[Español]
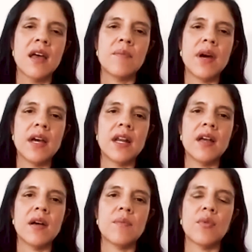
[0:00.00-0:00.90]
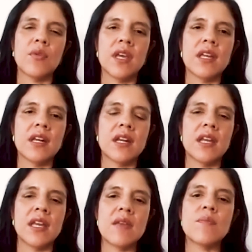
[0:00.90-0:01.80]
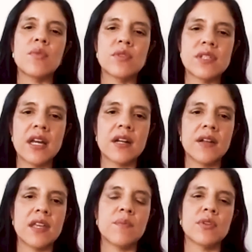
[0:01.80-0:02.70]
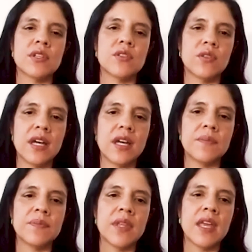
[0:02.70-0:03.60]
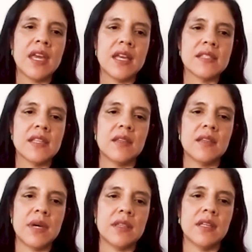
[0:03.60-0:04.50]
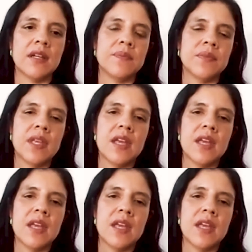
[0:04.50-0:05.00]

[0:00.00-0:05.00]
para poder eh, impulsar y posicionar esta temática.